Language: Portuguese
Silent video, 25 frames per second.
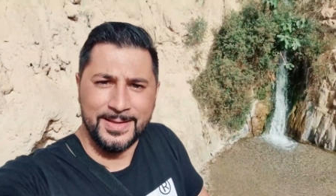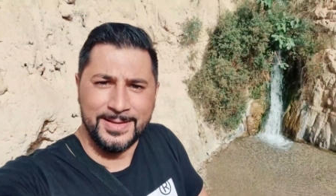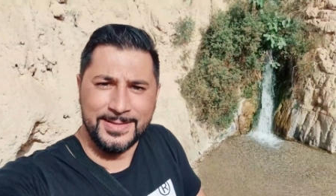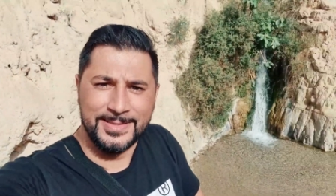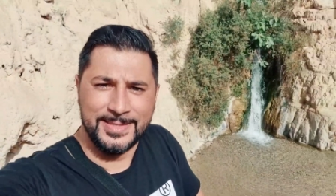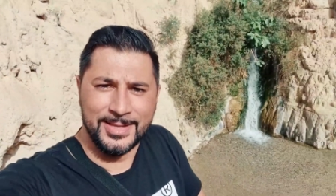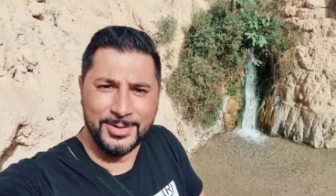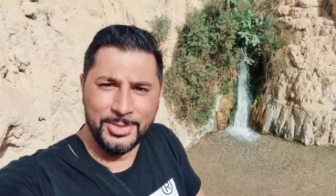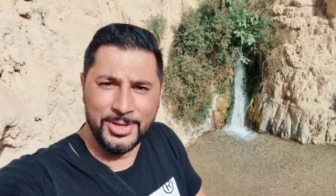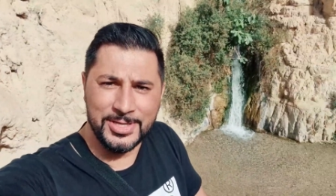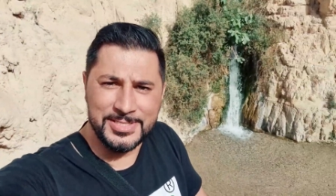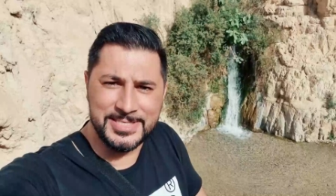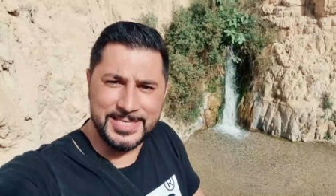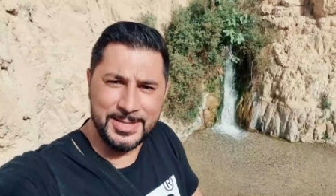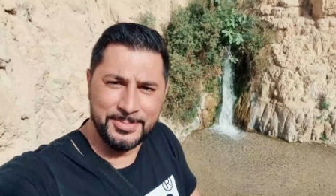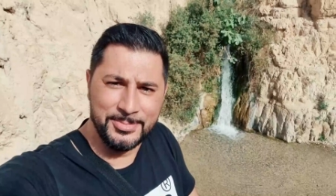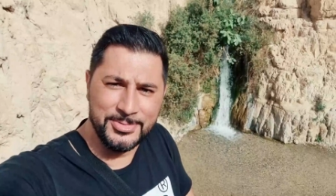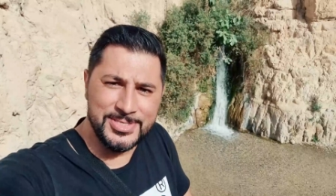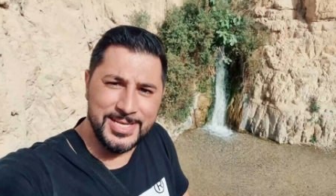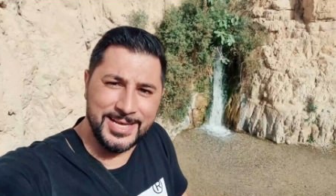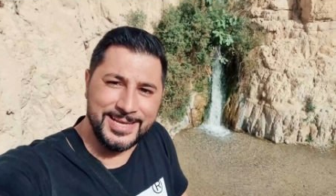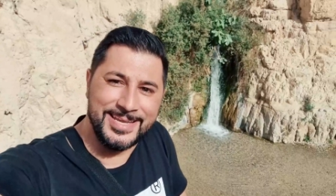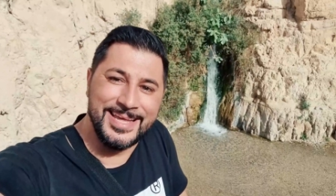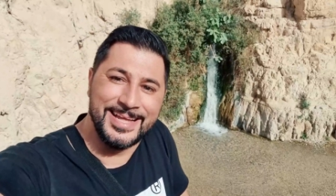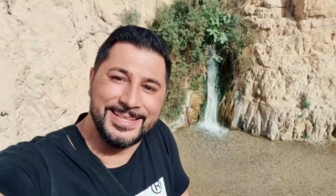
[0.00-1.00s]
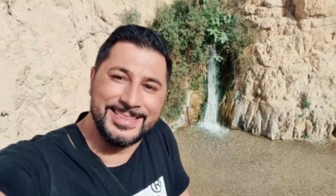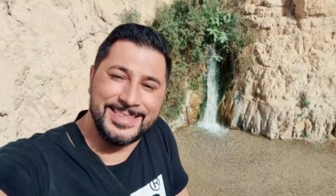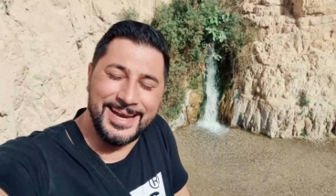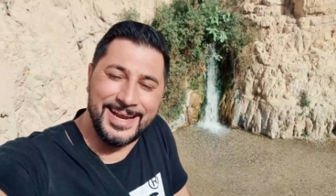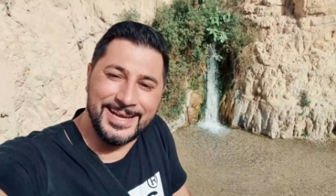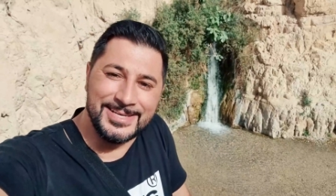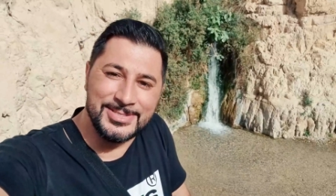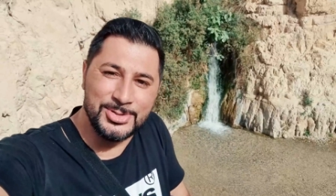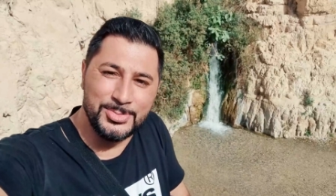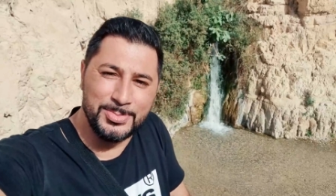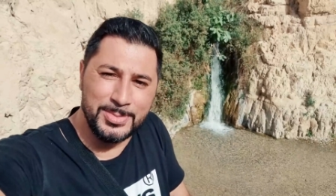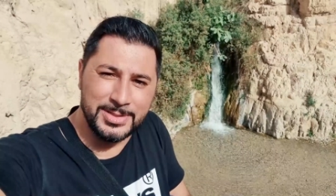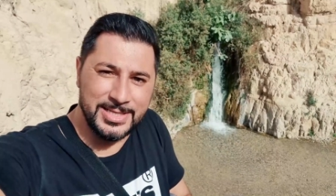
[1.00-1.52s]
Então nós temos aqui
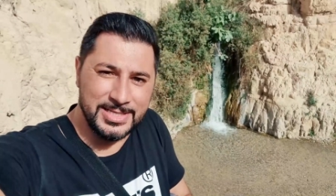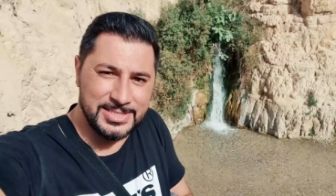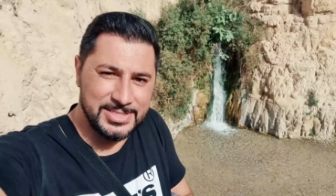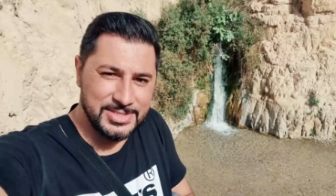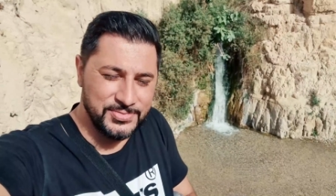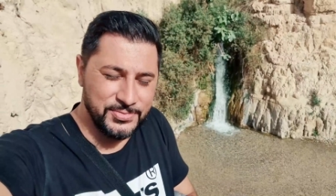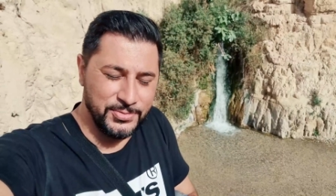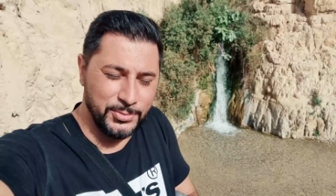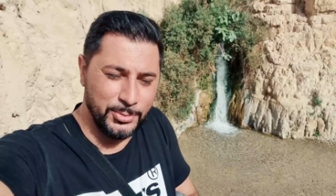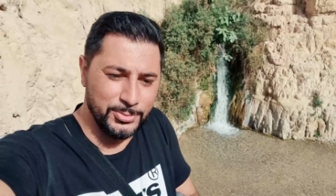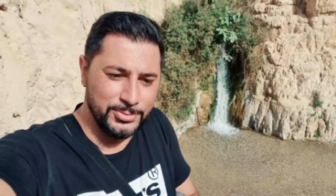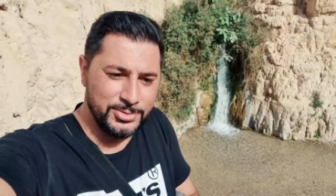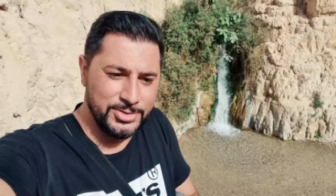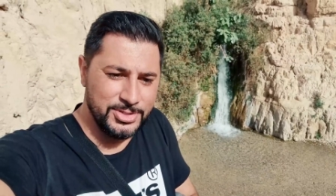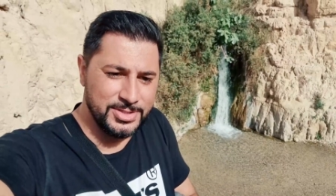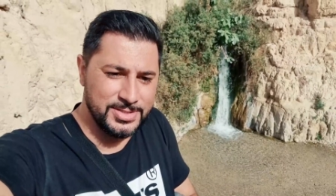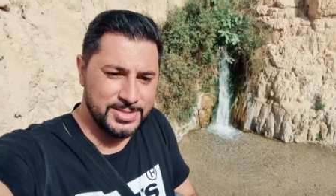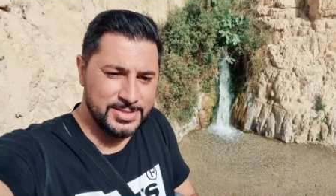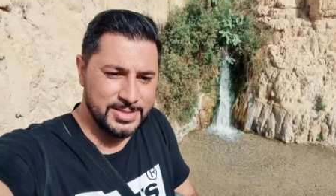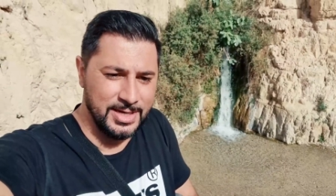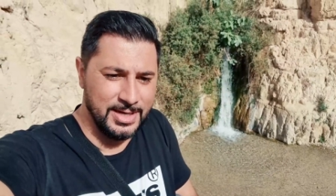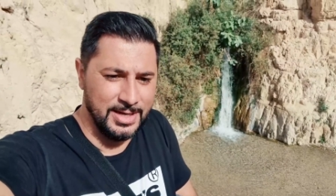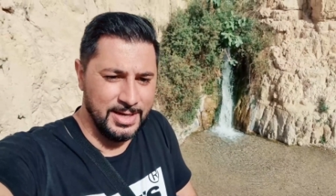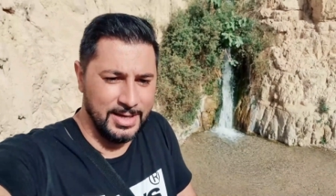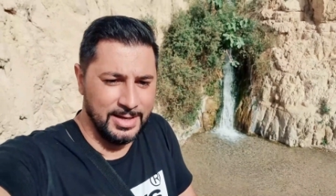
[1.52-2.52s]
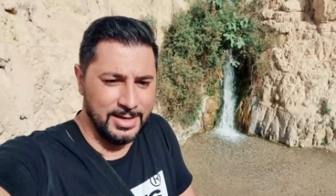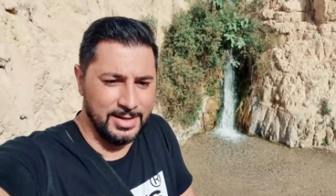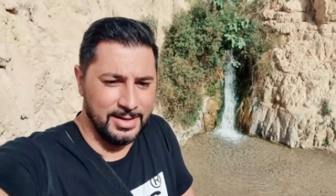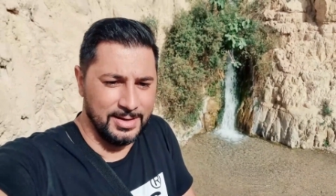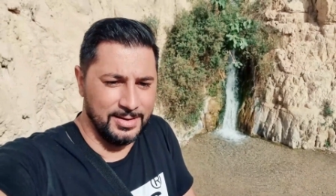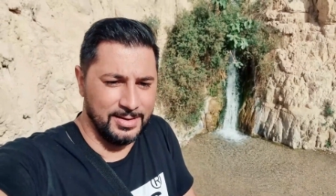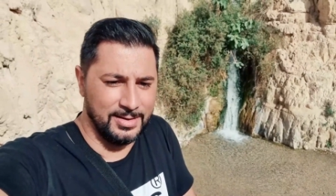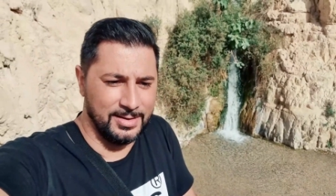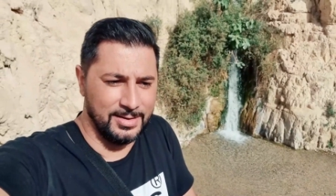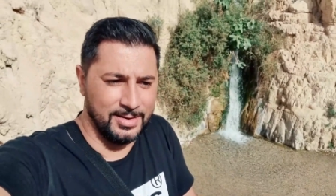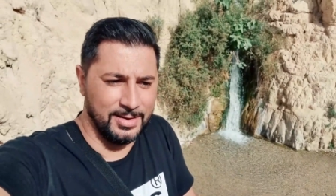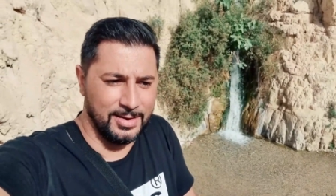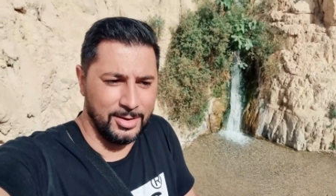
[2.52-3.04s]
atrás uma das fontes,
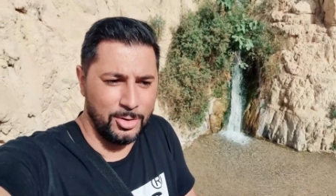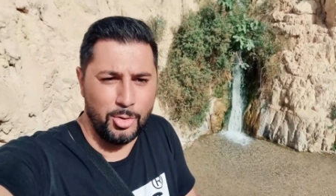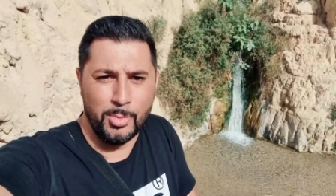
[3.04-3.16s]
uh,